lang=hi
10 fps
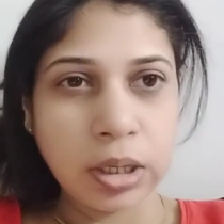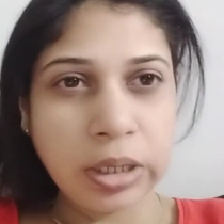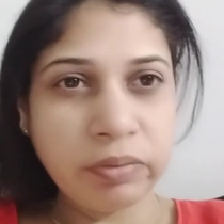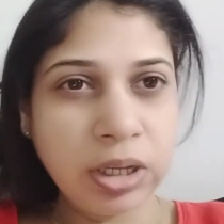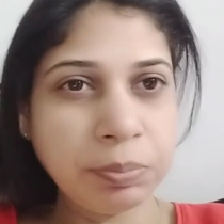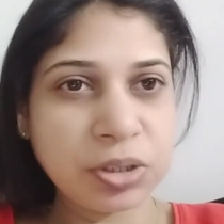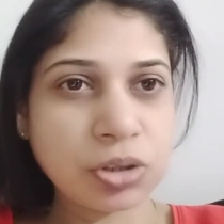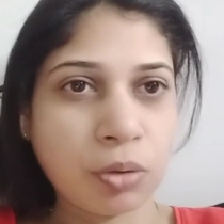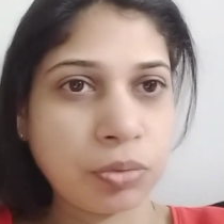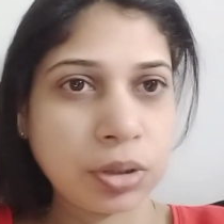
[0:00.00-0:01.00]
इवनिंग में
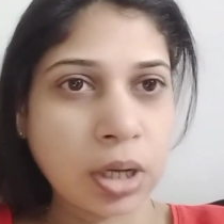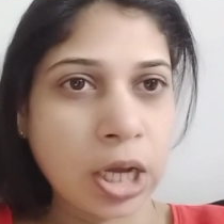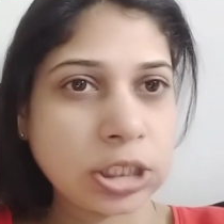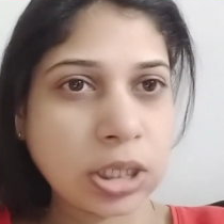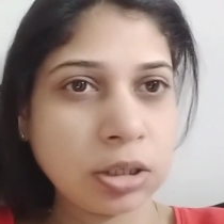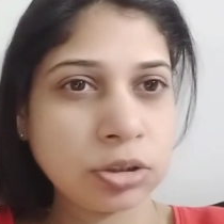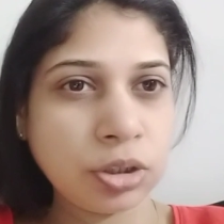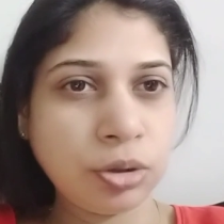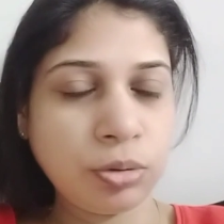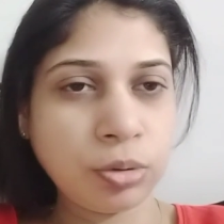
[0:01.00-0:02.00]
जाऊँगी आज का
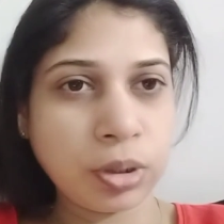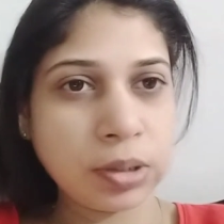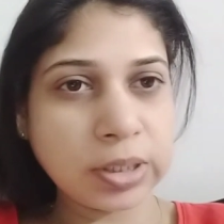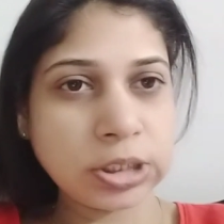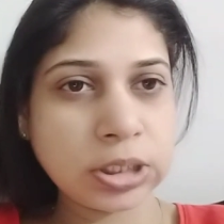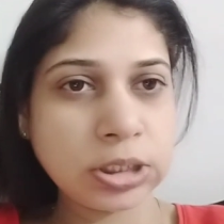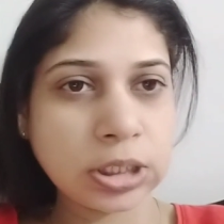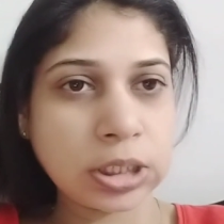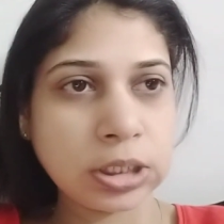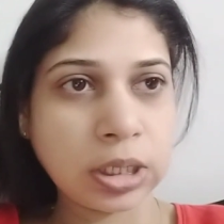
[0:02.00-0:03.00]
शेड्यूल थोड़ा सा चेंज
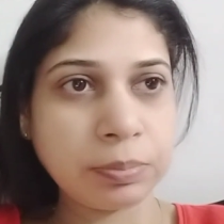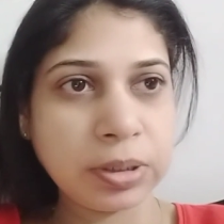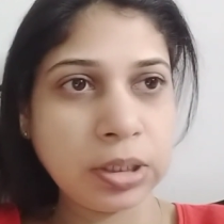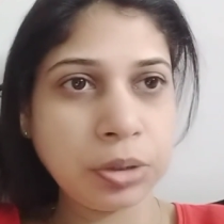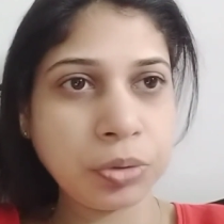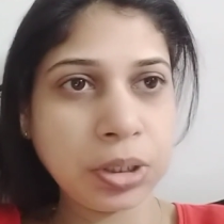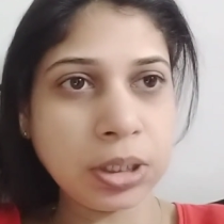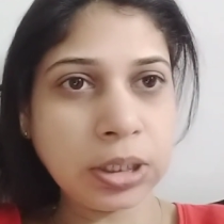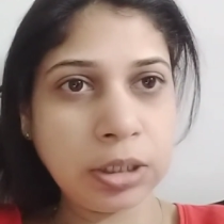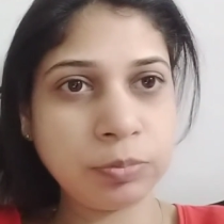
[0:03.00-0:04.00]
कर दिया है मैंने क्योंकि ना
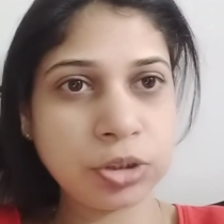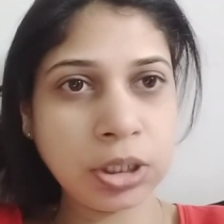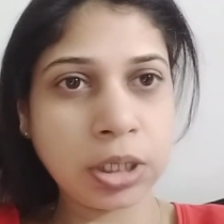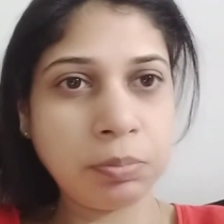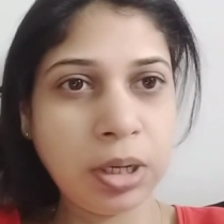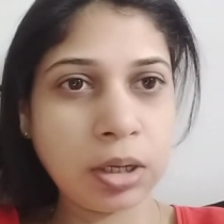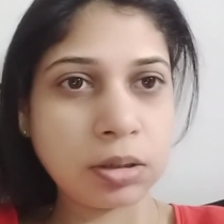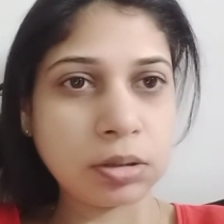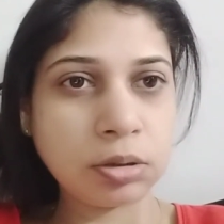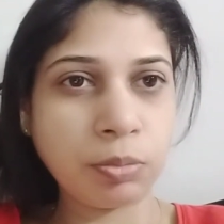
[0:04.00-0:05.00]
कल मुझे गर्मी लग
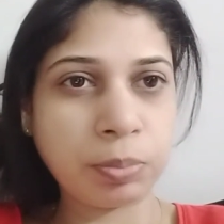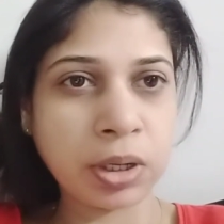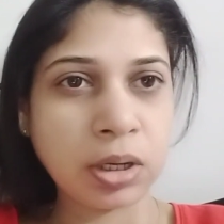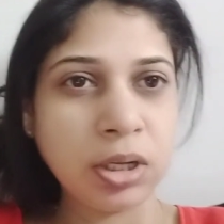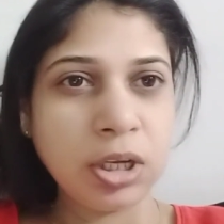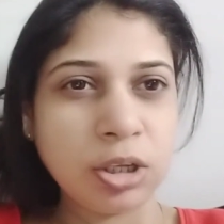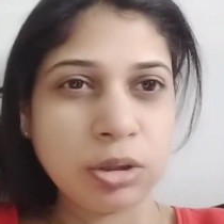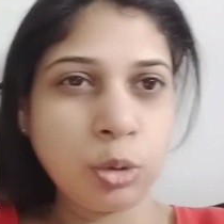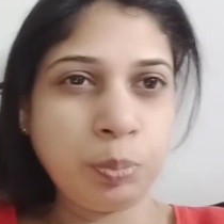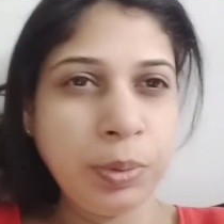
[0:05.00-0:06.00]
रही थी ऊपर
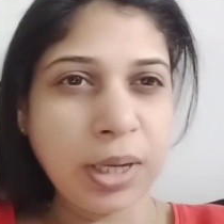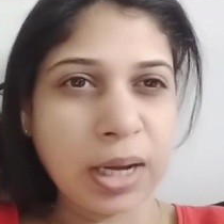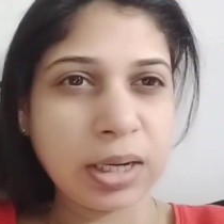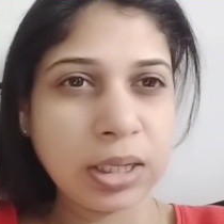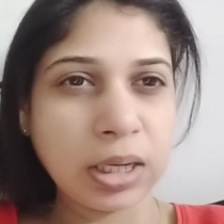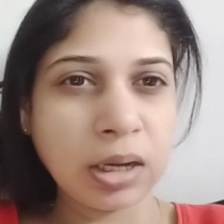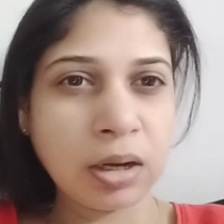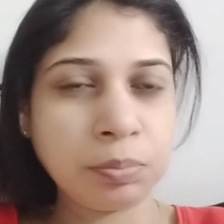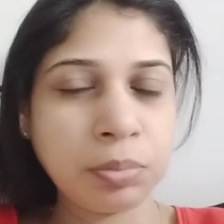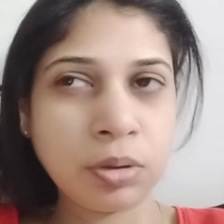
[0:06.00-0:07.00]
धूप भी आ गई है
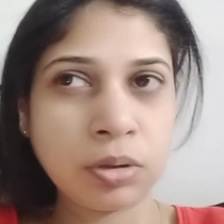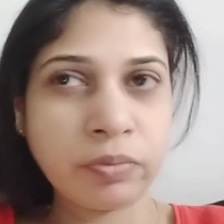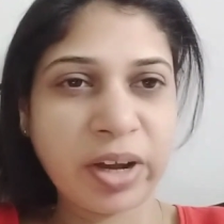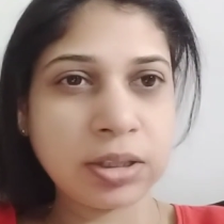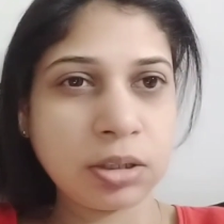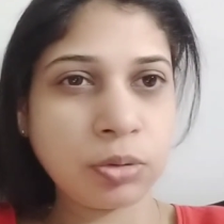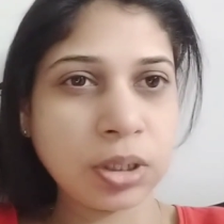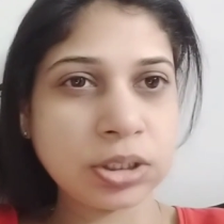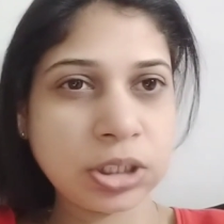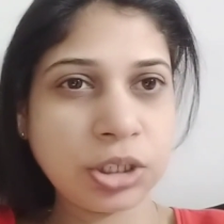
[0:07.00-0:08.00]
अब वेदर
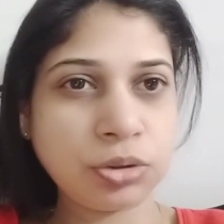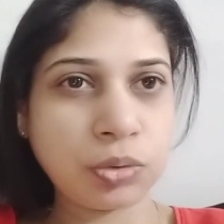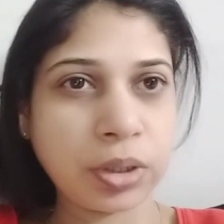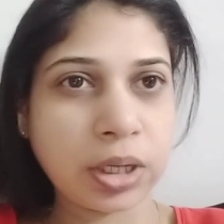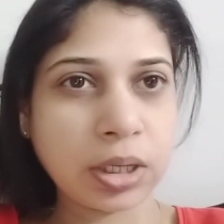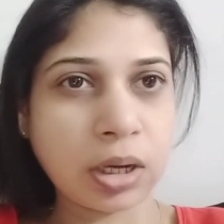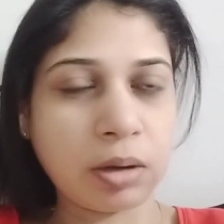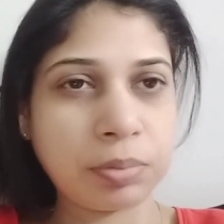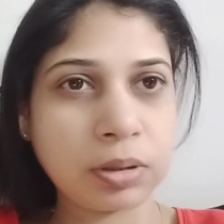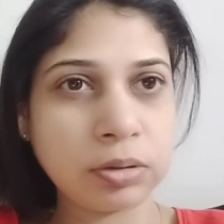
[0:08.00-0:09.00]
थोड़ा चेंज हो गया है यहाँ
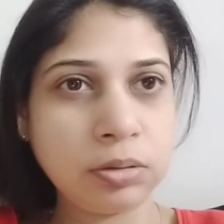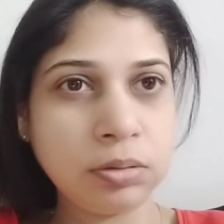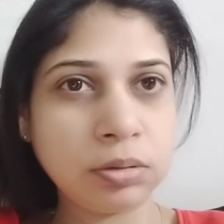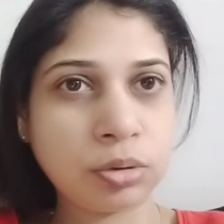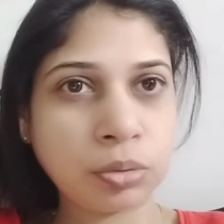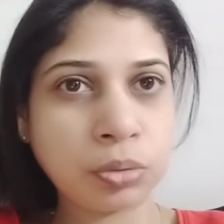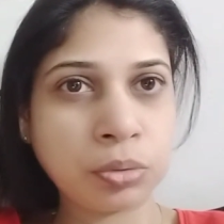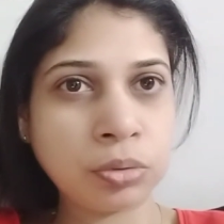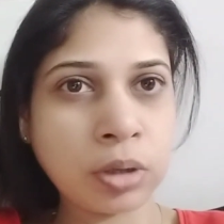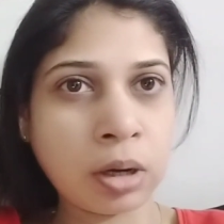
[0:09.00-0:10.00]
पर तो
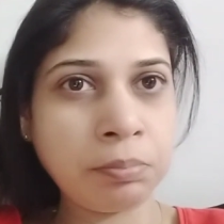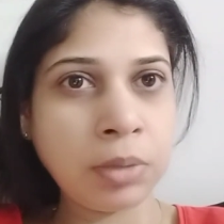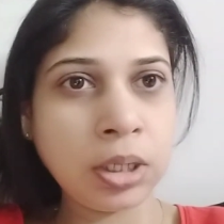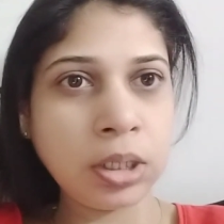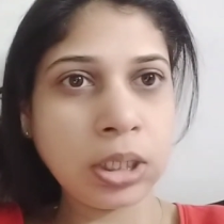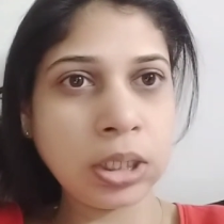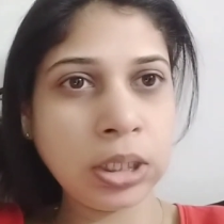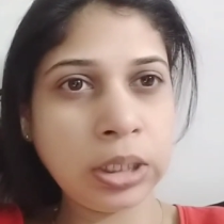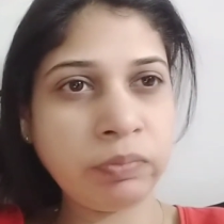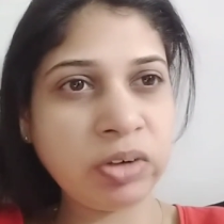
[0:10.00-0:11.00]
अब मैंने
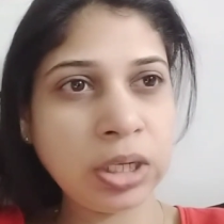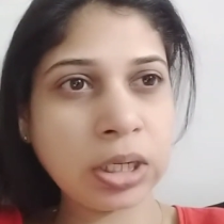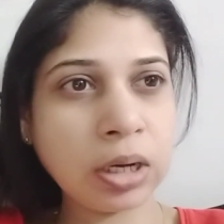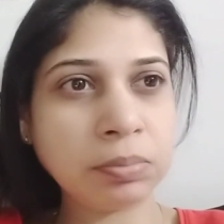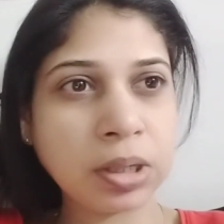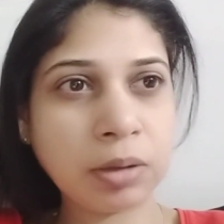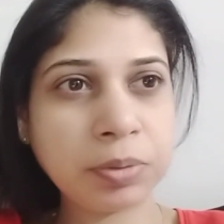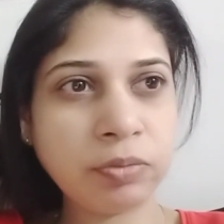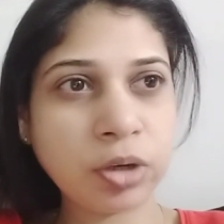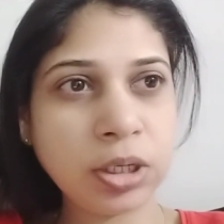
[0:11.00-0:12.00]
इवनिंग का मतलब
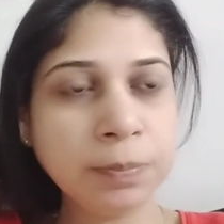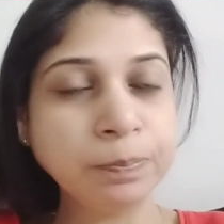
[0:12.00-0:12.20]
कि वही